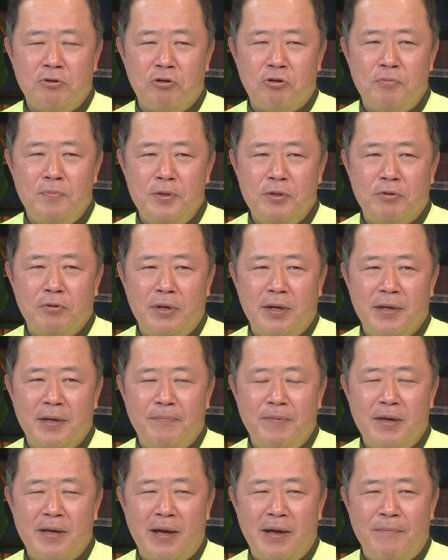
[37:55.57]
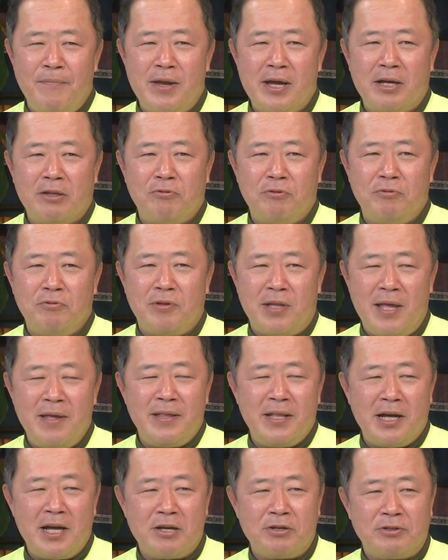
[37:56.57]
国民党はやっぱりアメリカとの、ね、
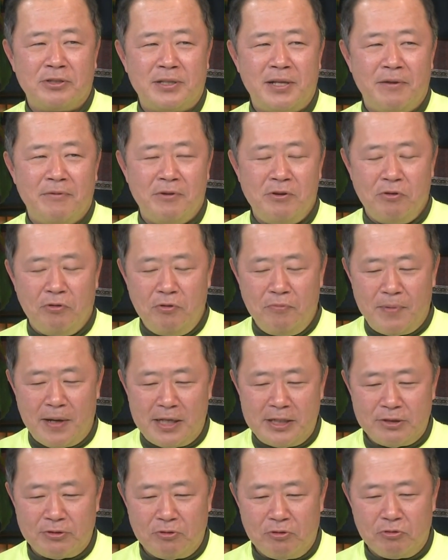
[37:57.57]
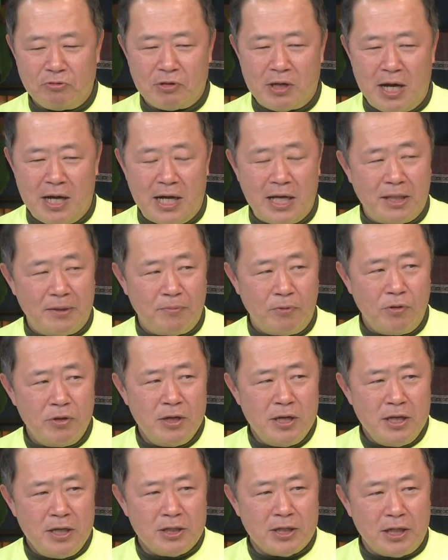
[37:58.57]
仲良くして両方バランス取ろうと考えても、う
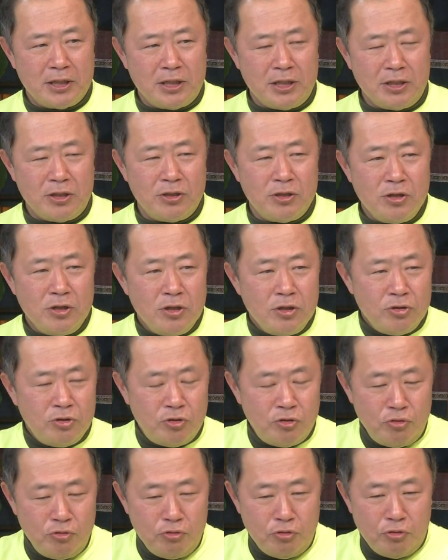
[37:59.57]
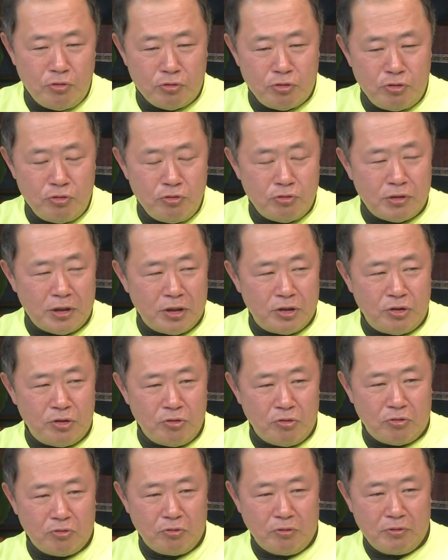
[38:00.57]
ん、しかし中国の
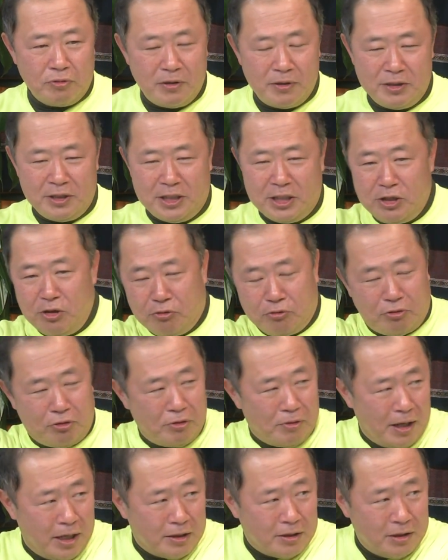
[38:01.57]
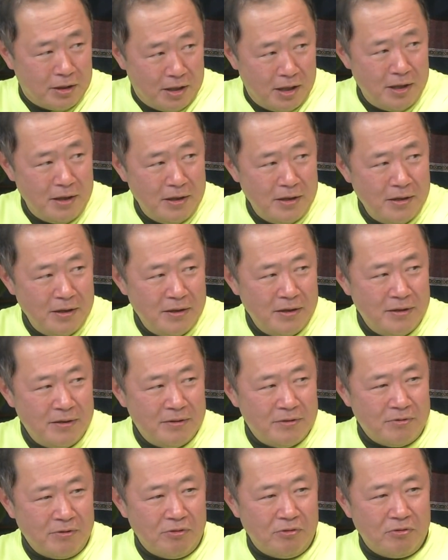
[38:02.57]
磁力っていうのがあってね、
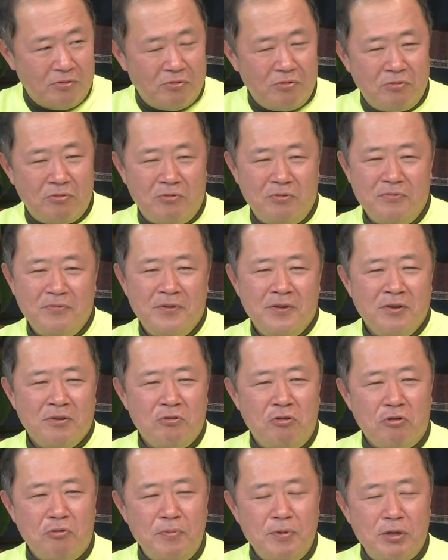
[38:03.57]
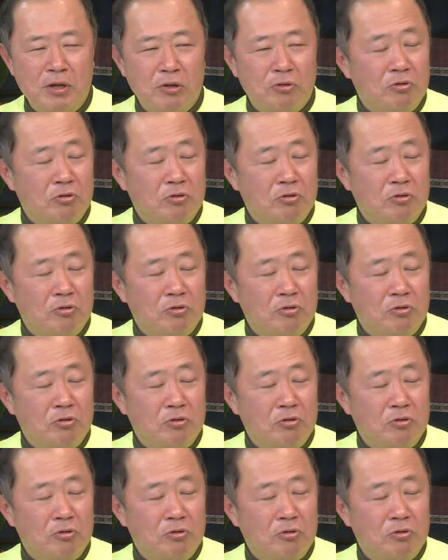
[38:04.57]
その国民党は